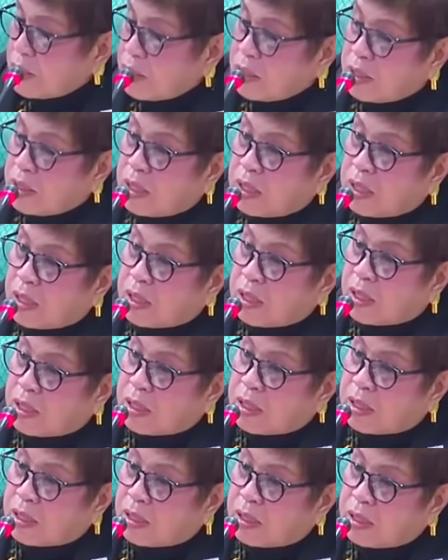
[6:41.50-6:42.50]

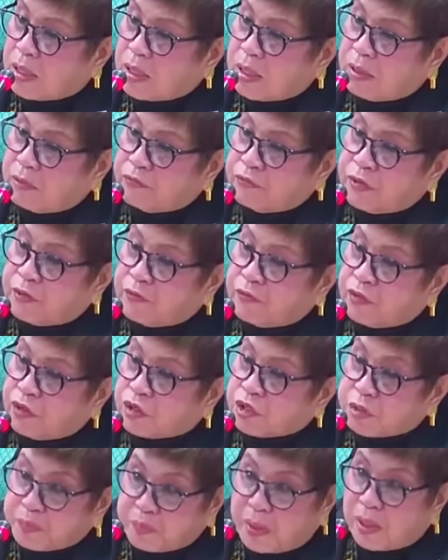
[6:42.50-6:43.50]
Uh, if, if your
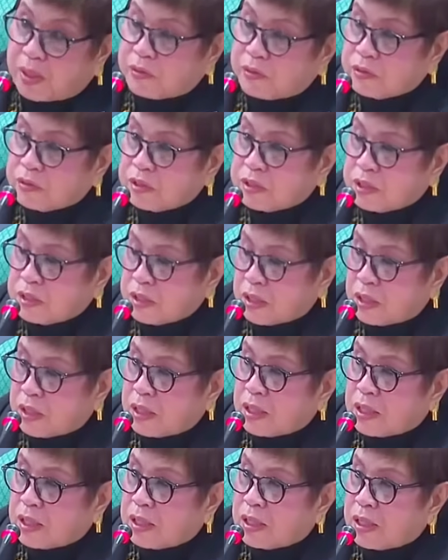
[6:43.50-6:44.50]
spouse
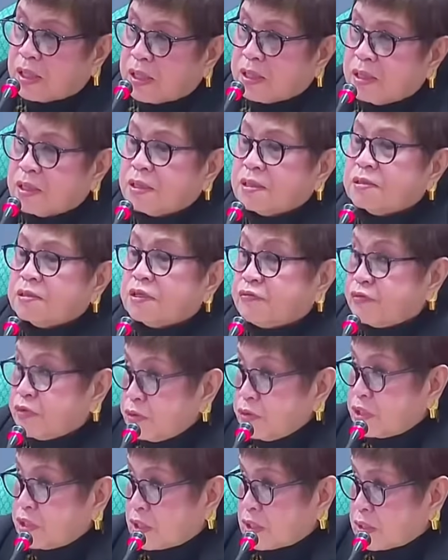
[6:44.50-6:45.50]

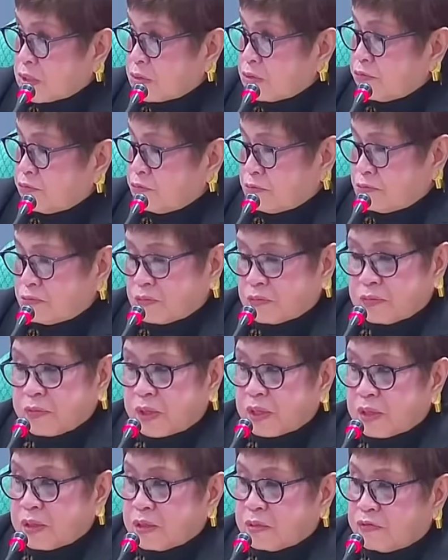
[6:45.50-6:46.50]
refuses,
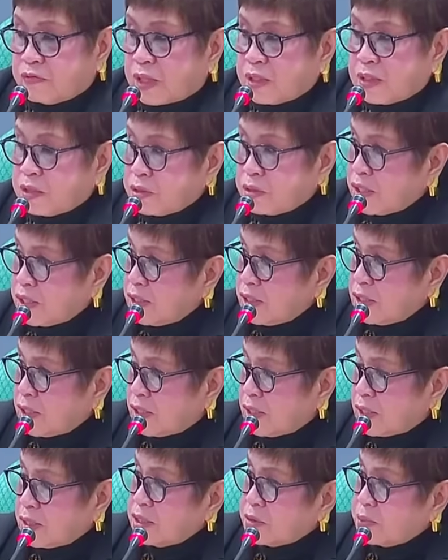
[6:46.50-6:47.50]
whether valid or
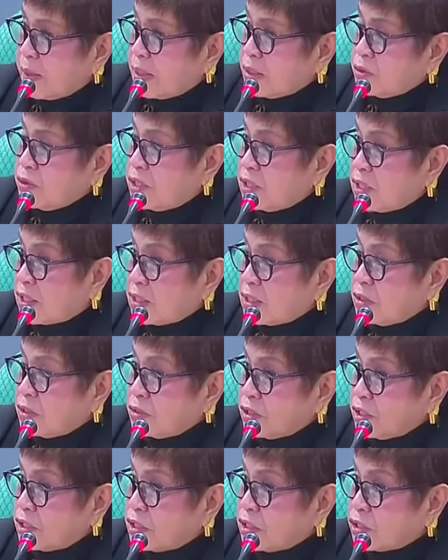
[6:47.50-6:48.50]
hindi, respetuhin natin
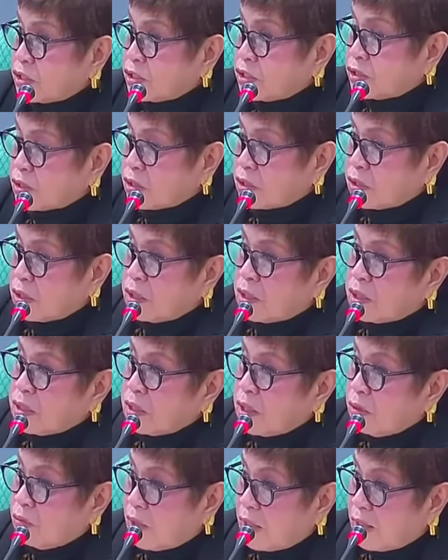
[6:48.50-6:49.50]
yung decision
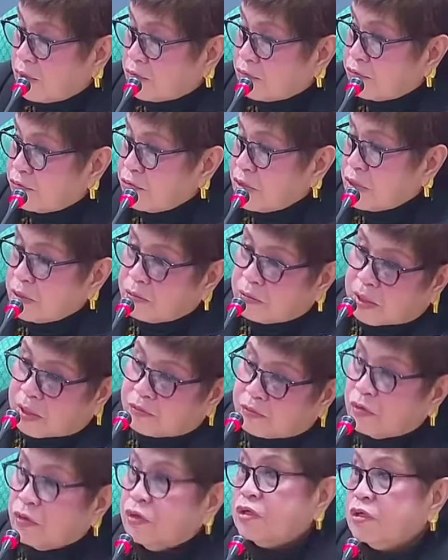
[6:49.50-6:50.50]
ng wife, ng
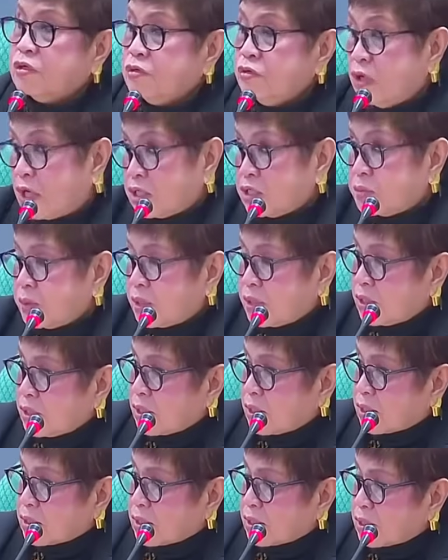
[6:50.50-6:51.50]
wife or ng husband in
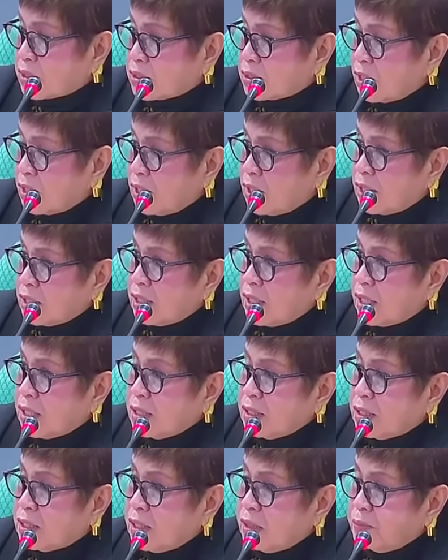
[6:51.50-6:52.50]
that case. The
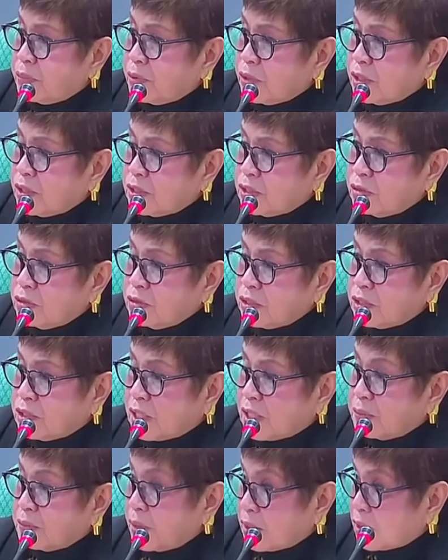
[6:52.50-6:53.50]
other thing po is yung
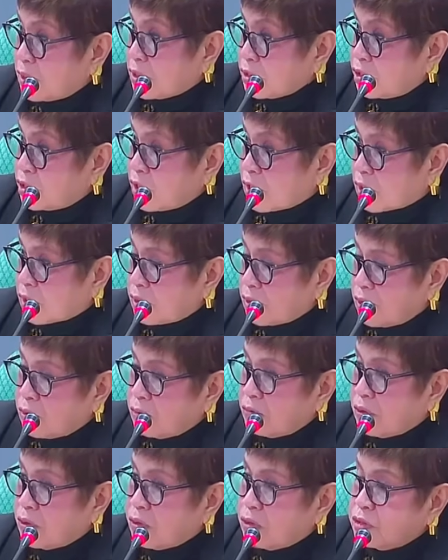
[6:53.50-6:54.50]
statement ng chair
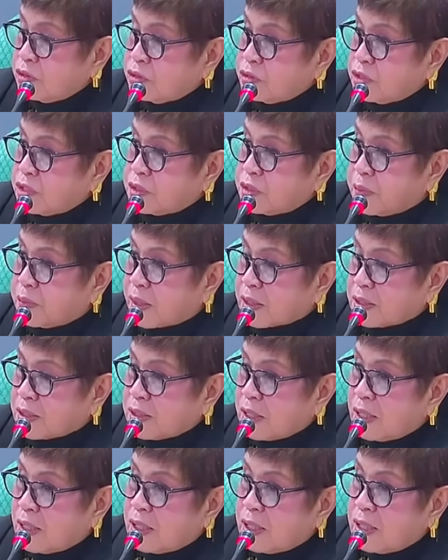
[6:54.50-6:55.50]
with all due respect.
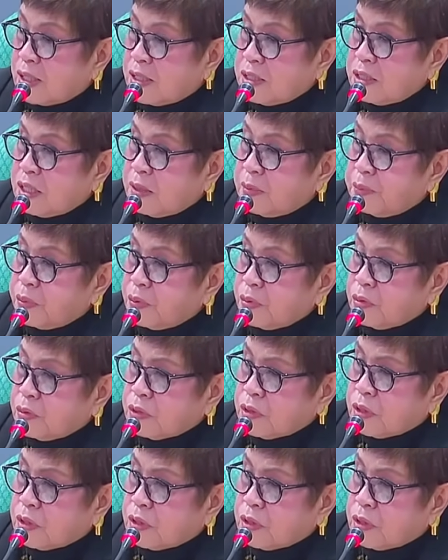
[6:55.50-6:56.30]
Hindi po